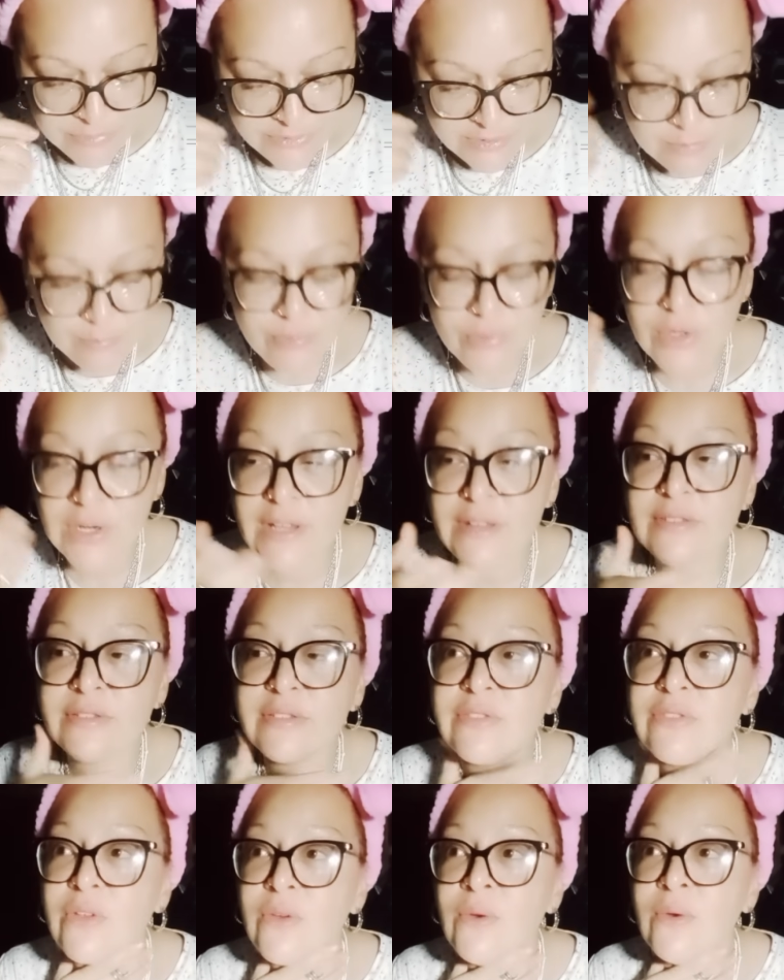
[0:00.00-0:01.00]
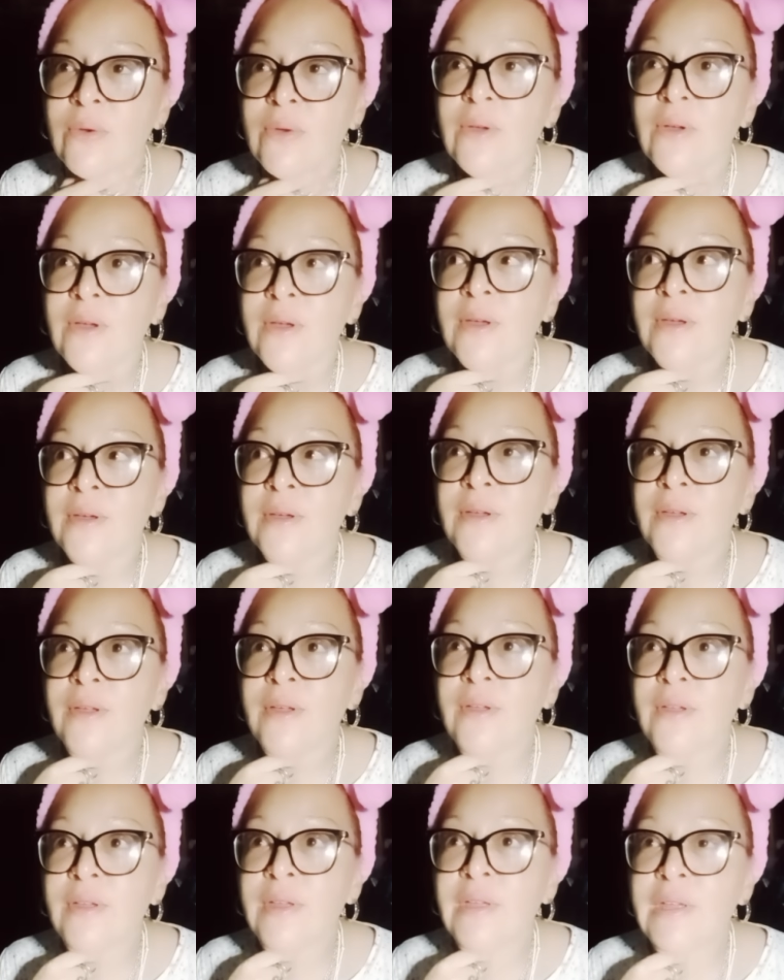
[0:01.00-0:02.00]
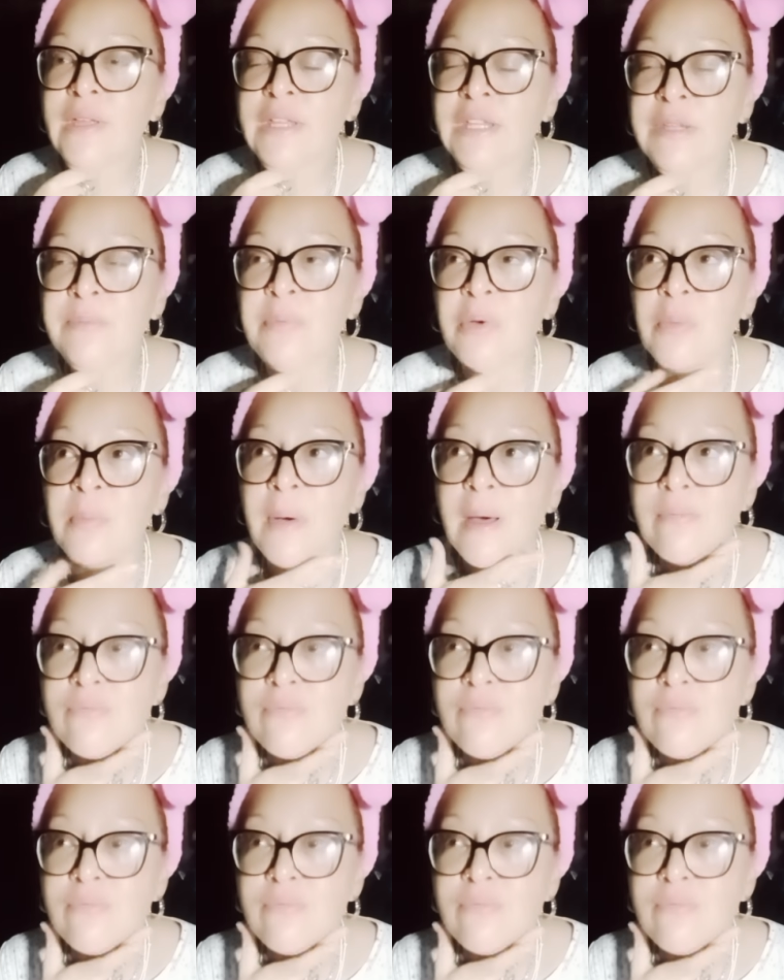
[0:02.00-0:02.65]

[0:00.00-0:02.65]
si pour l'instant, euh, il ne peut pas